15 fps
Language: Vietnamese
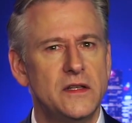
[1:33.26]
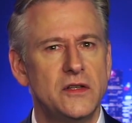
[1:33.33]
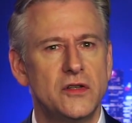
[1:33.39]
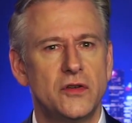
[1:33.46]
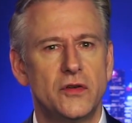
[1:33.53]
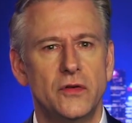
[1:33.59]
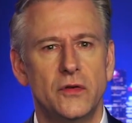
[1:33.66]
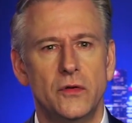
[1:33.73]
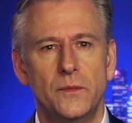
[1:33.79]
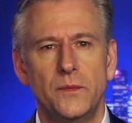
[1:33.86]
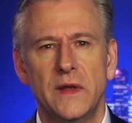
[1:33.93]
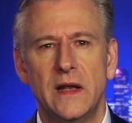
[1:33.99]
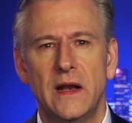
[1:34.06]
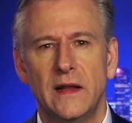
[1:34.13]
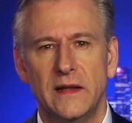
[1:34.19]
Điều này xảy
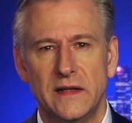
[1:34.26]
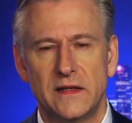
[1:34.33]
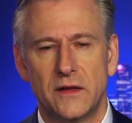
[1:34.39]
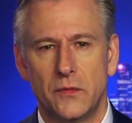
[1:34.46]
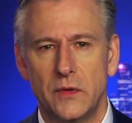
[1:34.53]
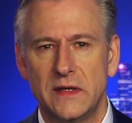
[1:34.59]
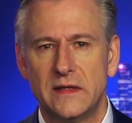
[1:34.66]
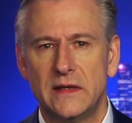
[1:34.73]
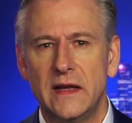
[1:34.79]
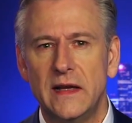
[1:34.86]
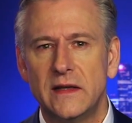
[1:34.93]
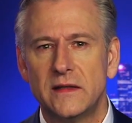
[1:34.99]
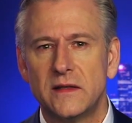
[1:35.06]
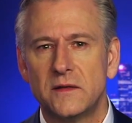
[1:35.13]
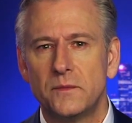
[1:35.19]
ra ở ít nhất
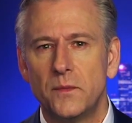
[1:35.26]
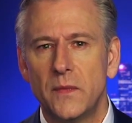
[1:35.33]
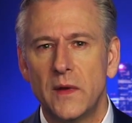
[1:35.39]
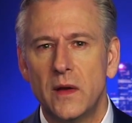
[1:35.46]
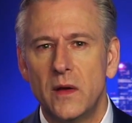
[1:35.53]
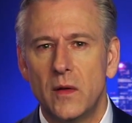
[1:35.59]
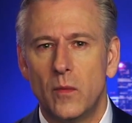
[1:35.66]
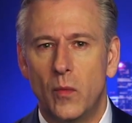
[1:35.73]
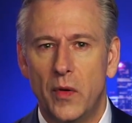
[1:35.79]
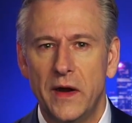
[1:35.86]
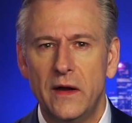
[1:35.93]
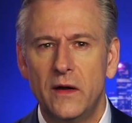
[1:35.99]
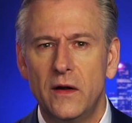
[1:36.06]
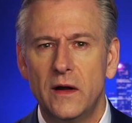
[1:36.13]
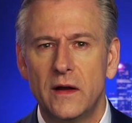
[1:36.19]
ba tiểu bang.
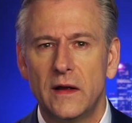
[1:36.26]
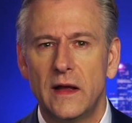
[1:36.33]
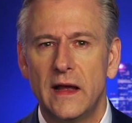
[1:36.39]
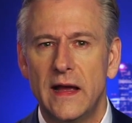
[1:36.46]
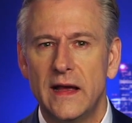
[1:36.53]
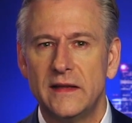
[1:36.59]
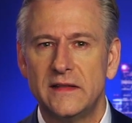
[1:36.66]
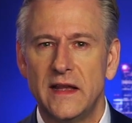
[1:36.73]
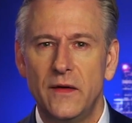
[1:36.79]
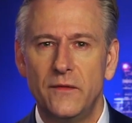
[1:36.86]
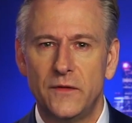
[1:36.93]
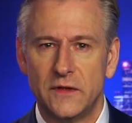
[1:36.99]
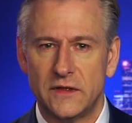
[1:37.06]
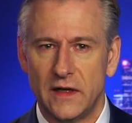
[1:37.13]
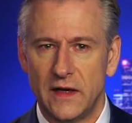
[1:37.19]
Brenner đã
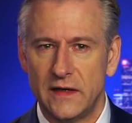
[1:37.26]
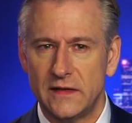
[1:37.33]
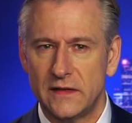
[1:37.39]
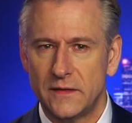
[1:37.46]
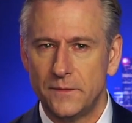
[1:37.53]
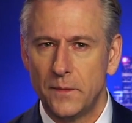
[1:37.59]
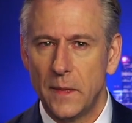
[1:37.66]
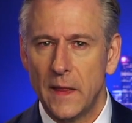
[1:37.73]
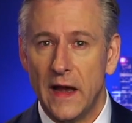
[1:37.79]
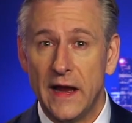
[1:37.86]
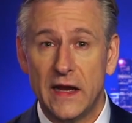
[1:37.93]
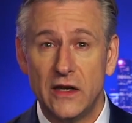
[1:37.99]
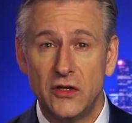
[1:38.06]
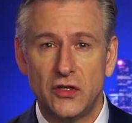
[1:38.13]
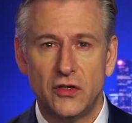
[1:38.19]
nhấn mạnh,
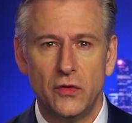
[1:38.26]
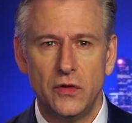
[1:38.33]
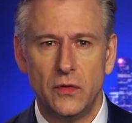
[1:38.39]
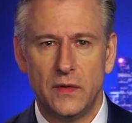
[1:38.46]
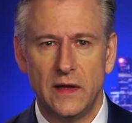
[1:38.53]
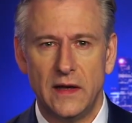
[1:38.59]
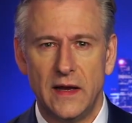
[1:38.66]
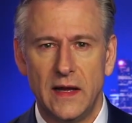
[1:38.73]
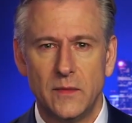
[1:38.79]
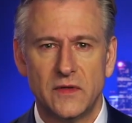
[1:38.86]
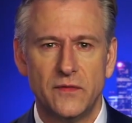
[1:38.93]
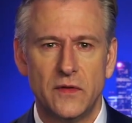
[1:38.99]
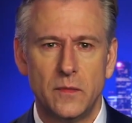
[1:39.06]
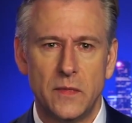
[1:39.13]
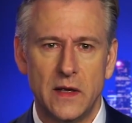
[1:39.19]
tôi có thể cho
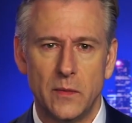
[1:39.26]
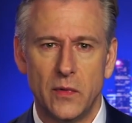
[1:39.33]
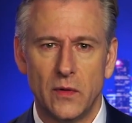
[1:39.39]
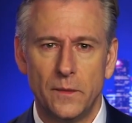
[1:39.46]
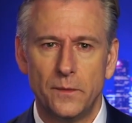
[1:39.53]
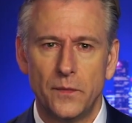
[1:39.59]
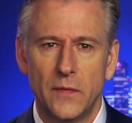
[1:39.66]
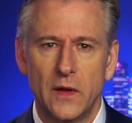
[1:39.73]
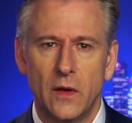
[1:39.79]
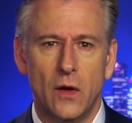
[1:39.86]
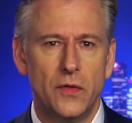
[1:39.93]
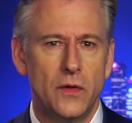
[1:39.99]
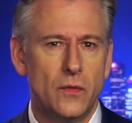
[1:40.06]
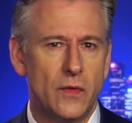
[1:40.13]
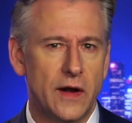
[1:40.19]
bạn xem tên của những
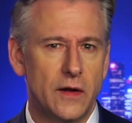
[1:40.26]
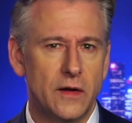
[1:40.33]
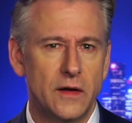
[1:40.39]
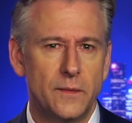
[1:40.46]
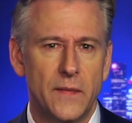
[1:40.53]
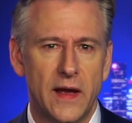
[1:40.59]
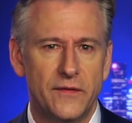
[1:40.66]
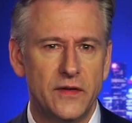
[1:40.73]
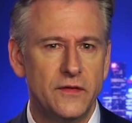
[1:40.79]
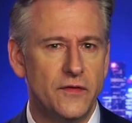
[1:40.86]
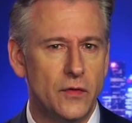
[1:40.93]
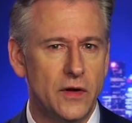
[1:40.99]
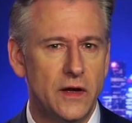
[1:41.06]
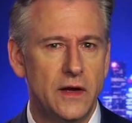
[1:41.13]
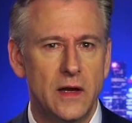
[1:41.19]
người trên hồ sơ bỏ
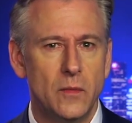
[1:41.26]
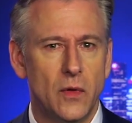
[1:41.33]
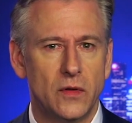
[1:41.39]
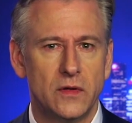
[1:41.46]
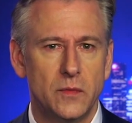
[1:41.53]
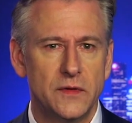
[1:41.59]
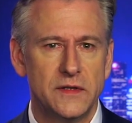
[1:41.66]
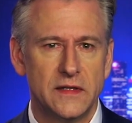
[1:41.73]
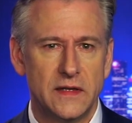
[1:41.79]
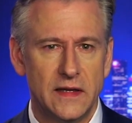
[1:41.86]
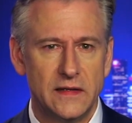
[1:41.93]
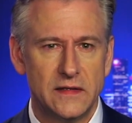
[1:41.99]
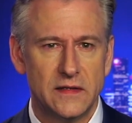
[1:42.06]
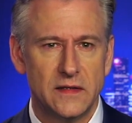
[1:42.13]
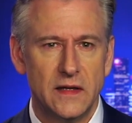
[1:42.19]
phiếu ở nhiều tiểu
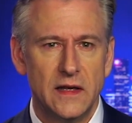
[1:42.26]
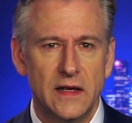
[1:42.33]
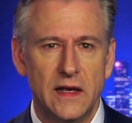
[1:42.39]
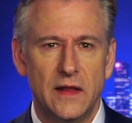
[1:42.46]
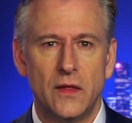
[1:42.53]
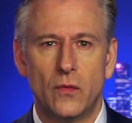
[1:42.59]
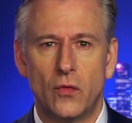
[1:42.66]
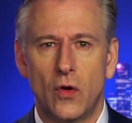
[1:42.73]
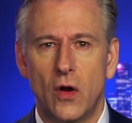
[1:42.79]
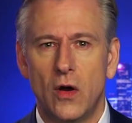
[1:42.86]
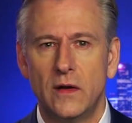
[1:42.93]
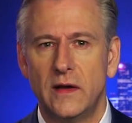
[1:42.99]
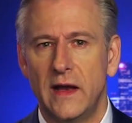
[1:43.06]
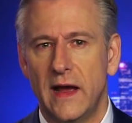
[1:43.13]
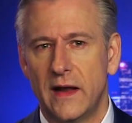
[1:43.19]
bang trong dữ liệu
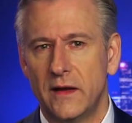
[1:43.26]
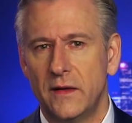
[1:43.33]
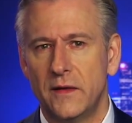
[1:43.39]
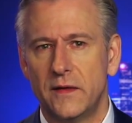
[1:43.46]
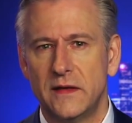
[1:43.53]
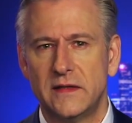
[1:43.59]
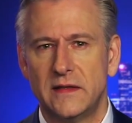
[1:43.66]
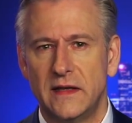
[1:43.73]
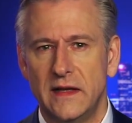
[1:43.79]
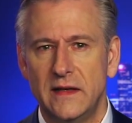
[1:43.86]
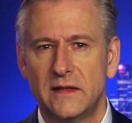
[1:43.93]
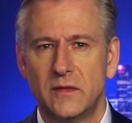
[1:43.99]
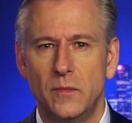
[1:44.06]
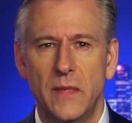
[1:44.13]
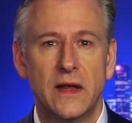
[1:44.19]
gốc mà các tiểu bang cung
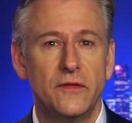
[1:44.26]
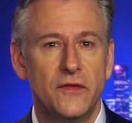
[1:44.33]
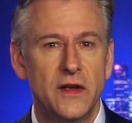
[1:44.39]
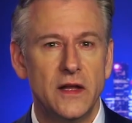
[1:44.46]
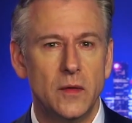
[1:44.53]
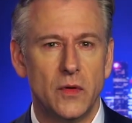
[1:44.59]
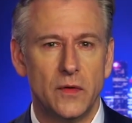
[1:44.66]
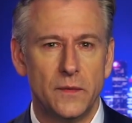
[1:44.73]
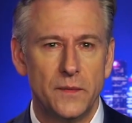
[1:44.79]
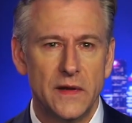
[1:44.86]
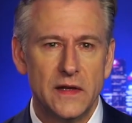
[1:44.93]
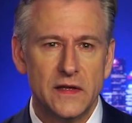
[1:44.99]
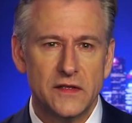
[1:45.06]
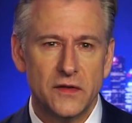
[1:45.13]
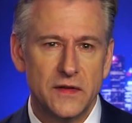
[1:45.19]
cấp. Vì vậy,
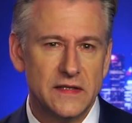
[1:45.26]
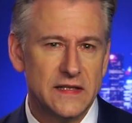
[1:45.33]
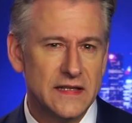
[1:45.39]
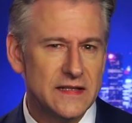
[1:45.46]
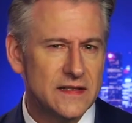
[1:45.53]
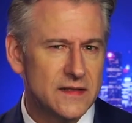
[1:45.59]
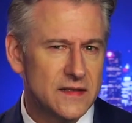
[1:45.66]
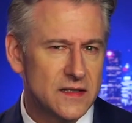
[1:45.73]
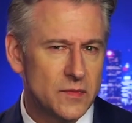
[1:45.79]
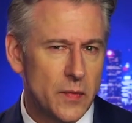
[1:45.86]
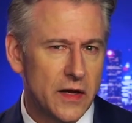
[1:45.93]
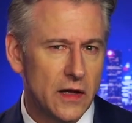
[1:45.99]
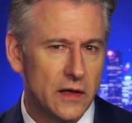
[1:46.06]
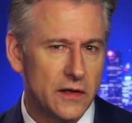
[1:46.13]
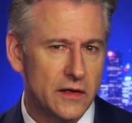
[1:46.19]
đây không phải
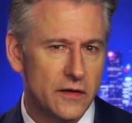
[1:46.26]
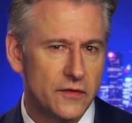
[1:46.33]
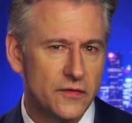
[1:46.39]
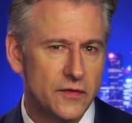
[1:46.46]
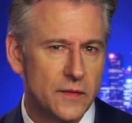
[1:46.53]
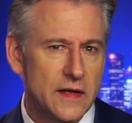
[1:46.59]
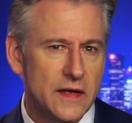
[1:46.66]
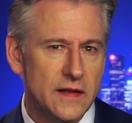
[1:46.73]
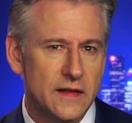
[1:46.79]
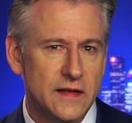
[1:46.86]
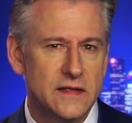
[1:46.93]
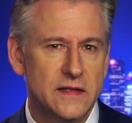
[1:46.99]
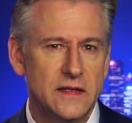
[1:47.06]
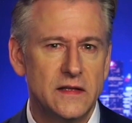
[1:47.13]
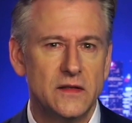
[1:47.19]
là suy đoán,
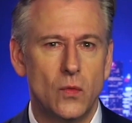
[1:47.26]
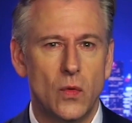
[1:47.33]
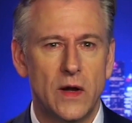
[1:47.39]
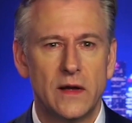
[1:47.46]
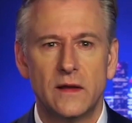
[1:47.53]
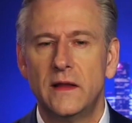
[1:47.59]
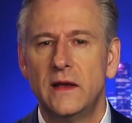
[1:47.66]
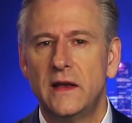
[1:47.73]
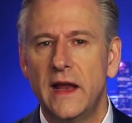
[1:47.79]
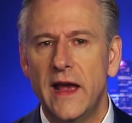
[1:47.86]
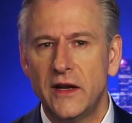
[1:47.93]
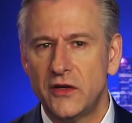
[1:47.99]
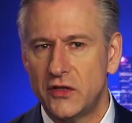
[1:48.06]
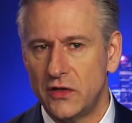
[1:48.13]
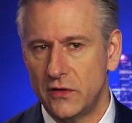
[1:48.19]
đây là những gì dữ liệu
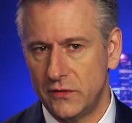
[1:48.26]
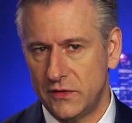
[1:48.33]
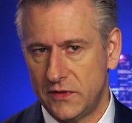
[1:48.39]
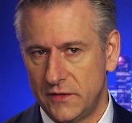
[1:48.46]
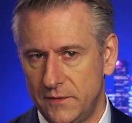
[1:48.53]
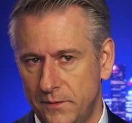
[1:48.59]
cho thấy.